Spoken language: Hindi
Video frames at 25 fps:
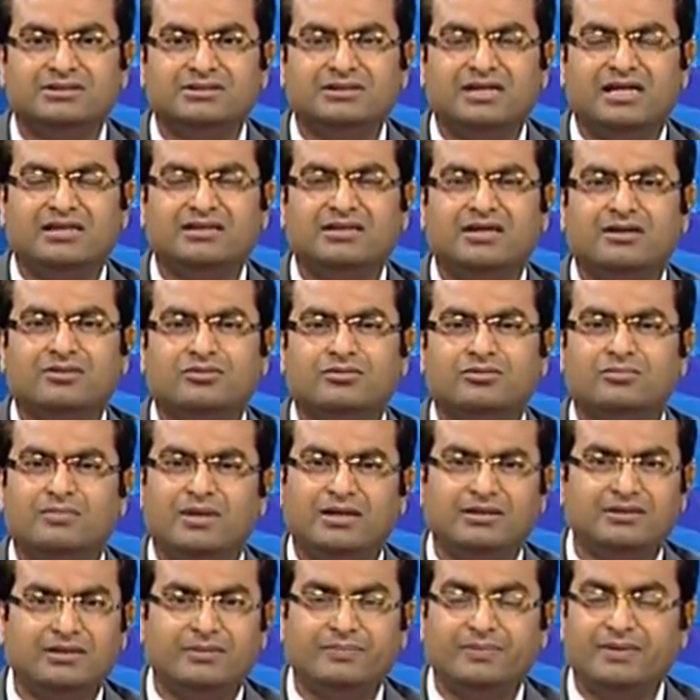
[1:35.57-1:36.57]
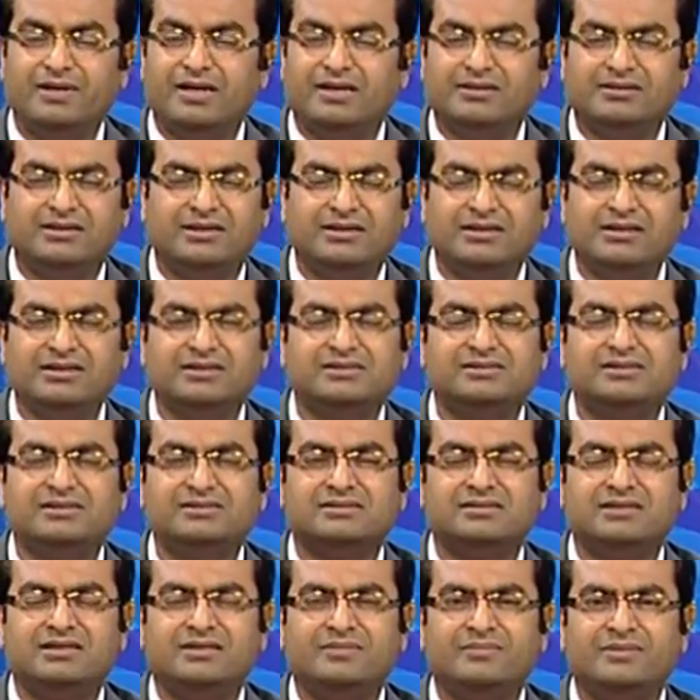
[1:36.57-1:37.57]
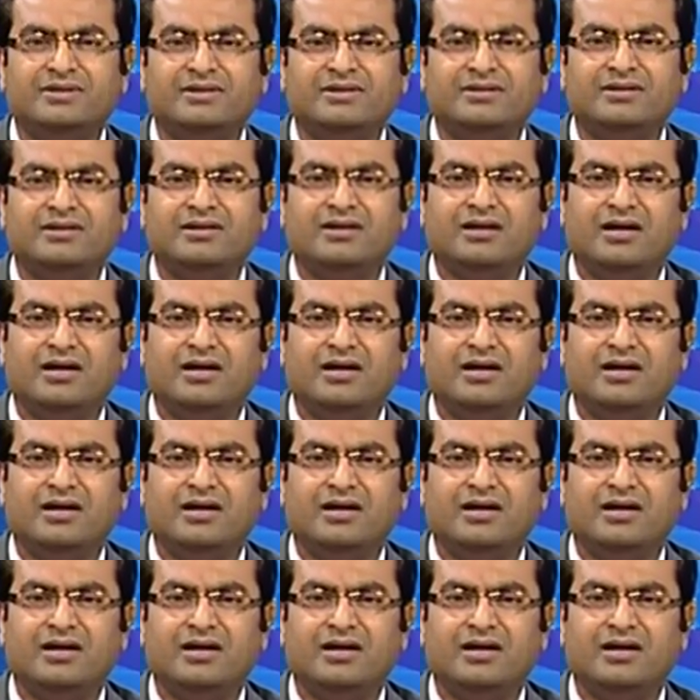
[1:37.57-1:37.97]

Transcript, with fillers: ज़्यादा घुमाता फिराता नहीं इस सिलसिले में